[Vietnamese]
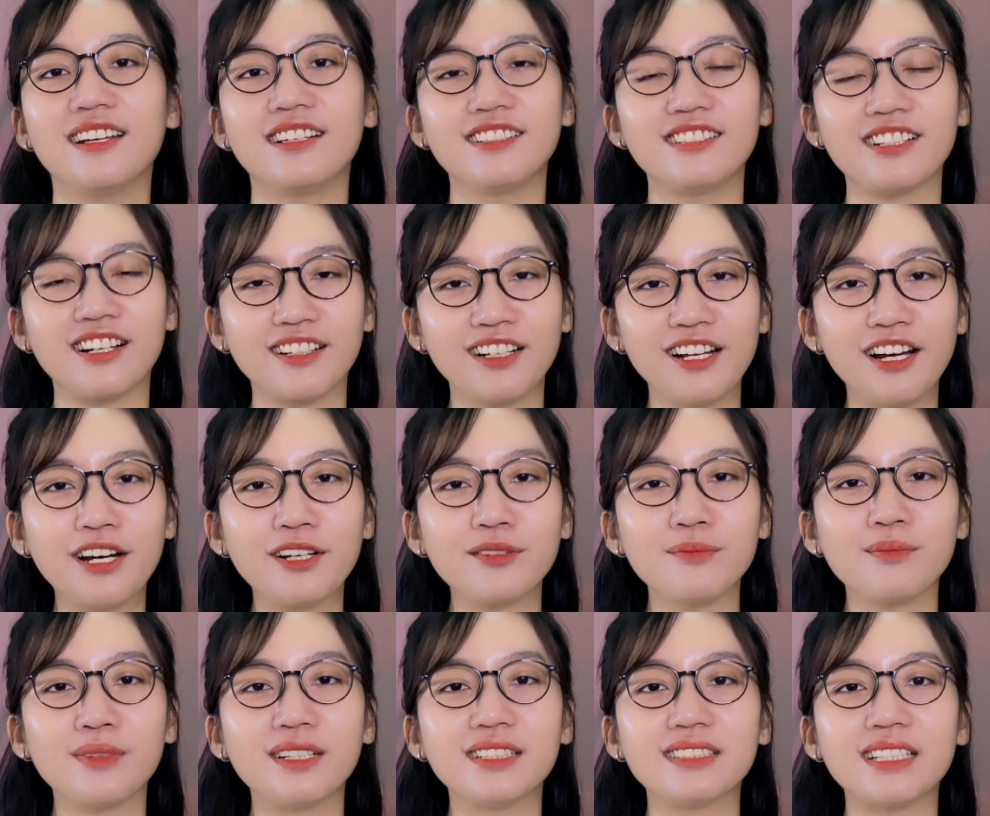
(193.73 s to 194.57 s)
cho
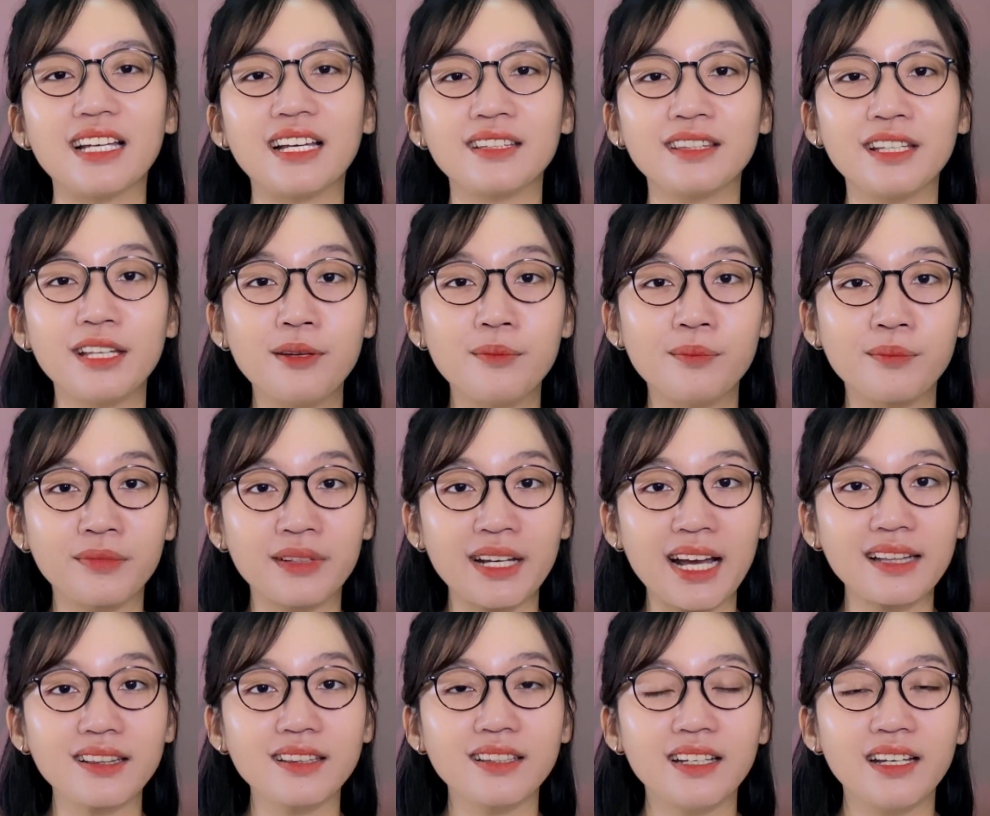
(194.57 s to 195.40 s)
nên mình sẽ tìm
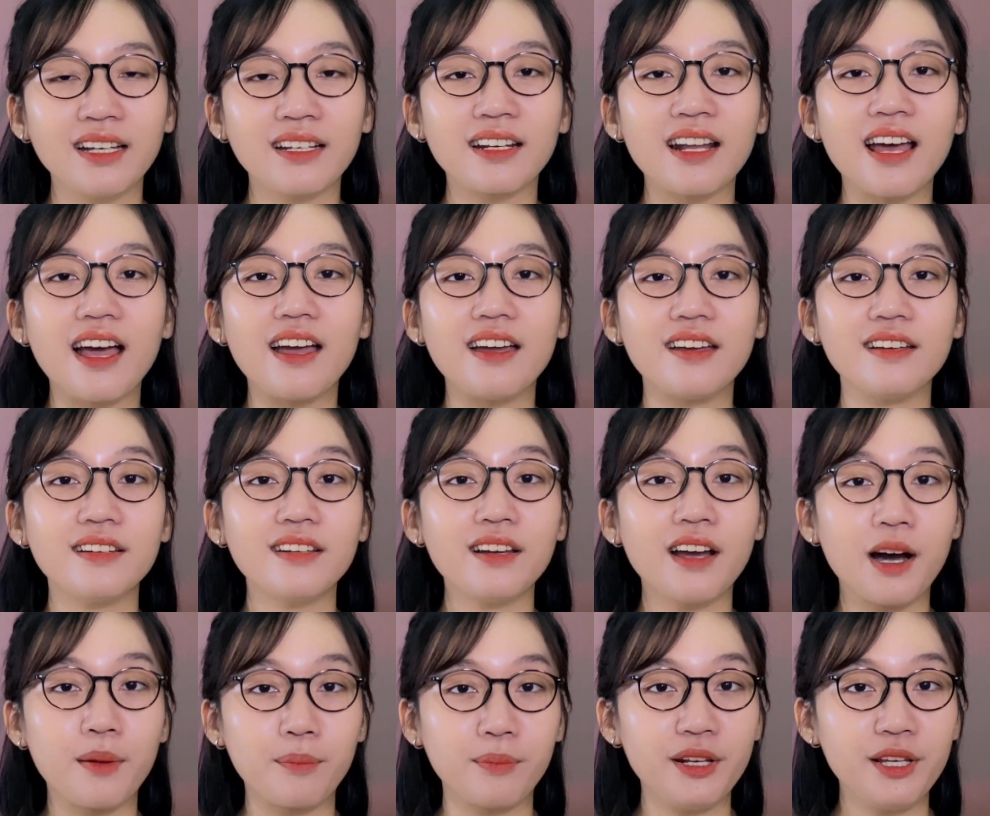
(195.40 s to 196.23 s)
cách để
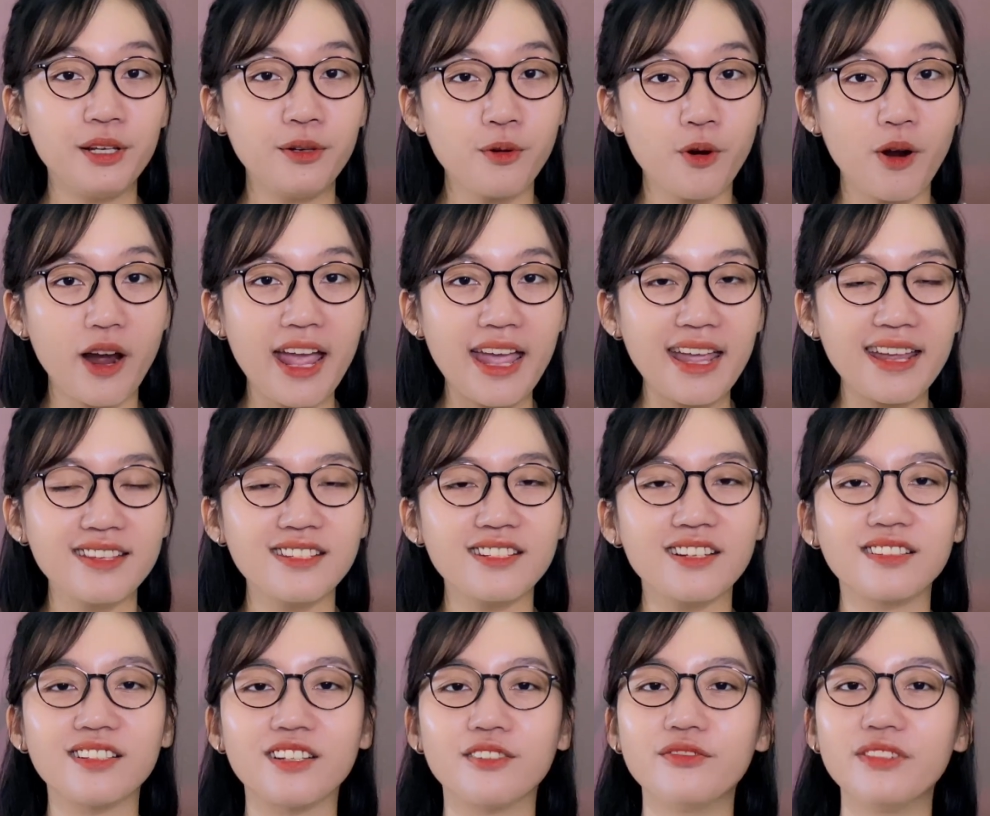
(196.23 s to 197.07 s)
hợp lý hóa
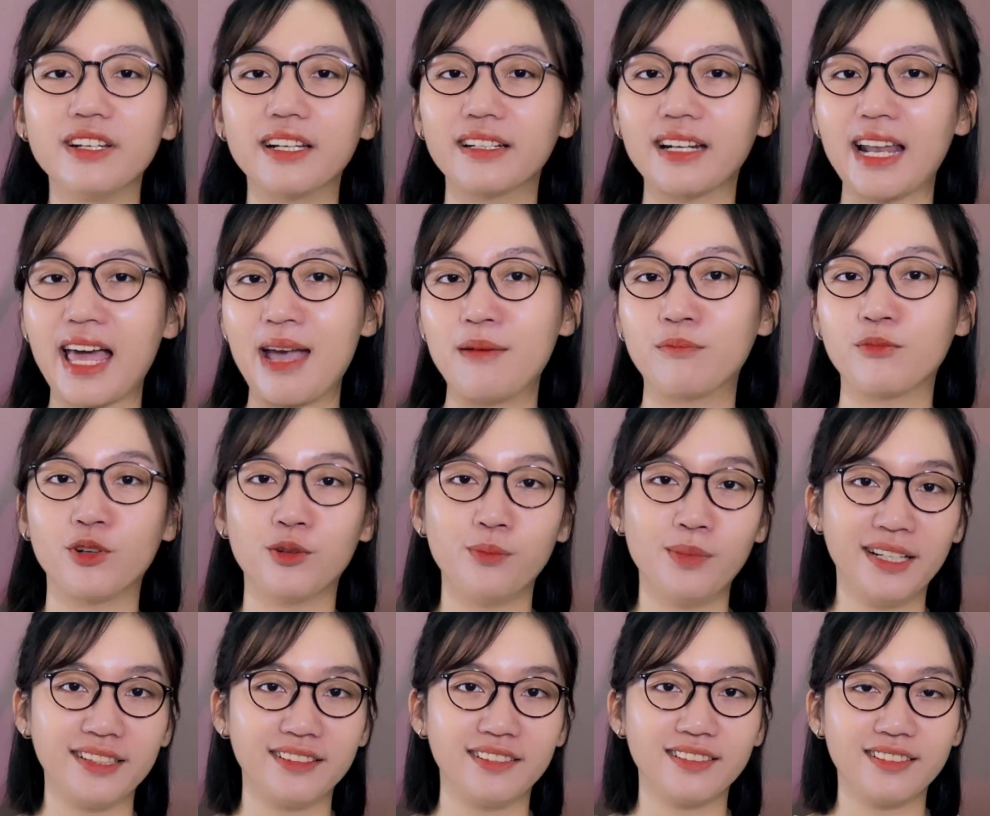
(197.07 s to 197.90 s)
cho những việc làm của
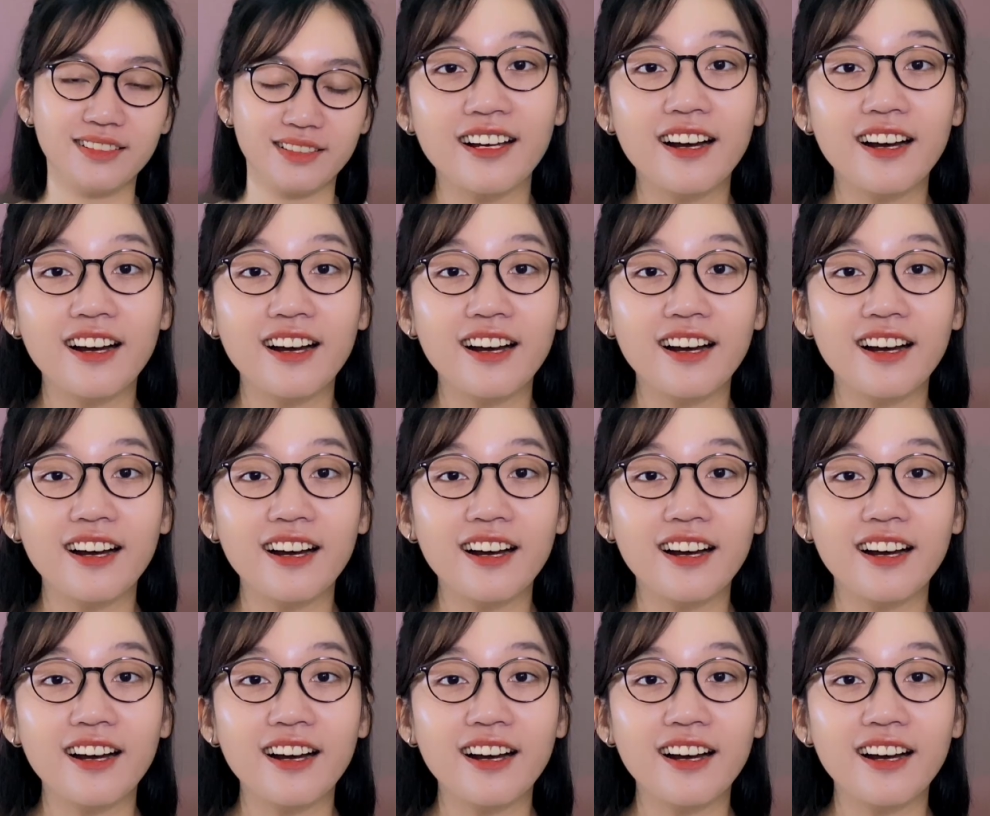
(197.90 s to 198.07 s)
mình